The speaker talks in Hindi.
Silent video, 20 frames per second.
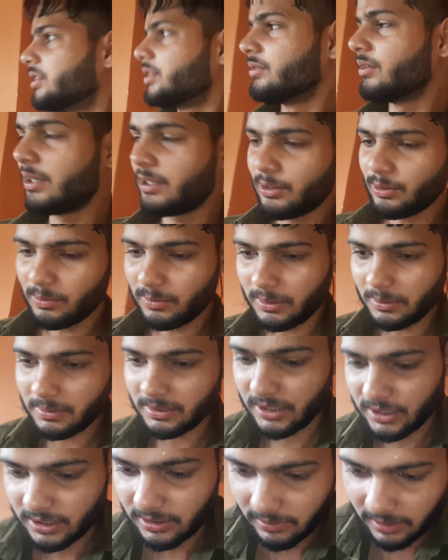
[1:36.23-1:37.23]
शिवाय ओम नमः
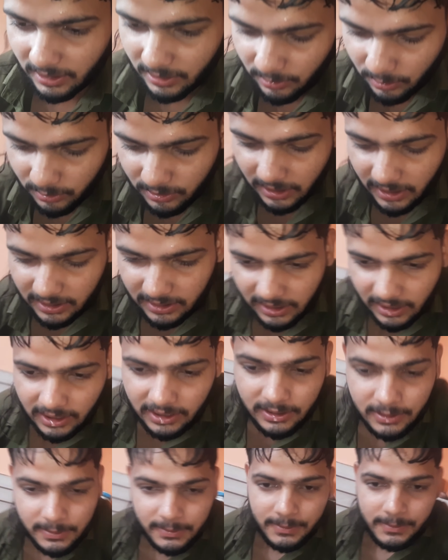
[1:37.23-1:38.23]
शिवाय हो जाता
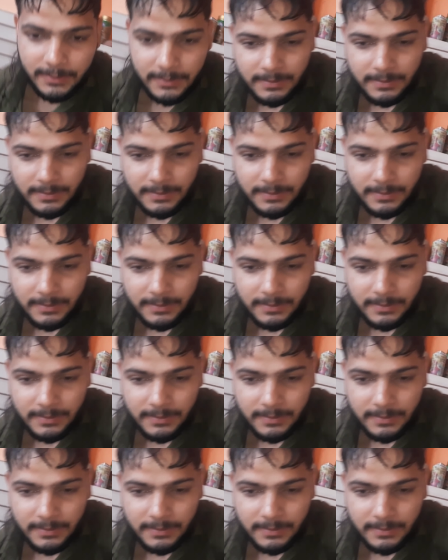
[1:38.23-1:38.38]
है